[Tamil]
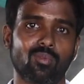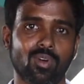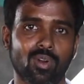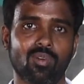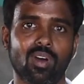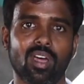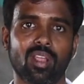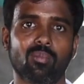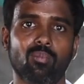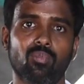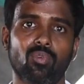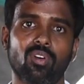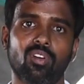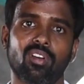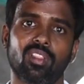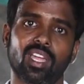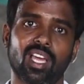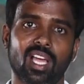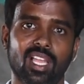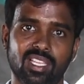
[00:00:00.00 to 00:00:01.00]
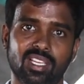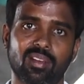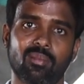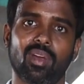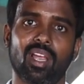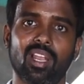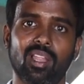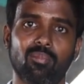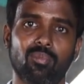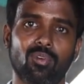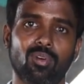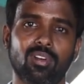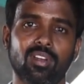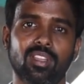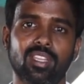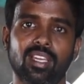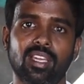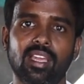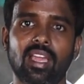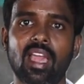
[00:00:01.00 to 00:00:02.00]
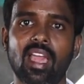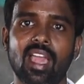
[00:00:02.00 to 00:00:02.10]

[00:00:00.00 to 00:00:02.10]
ஒரு வாரம் போகுது அதுக்கு மேலே போகுது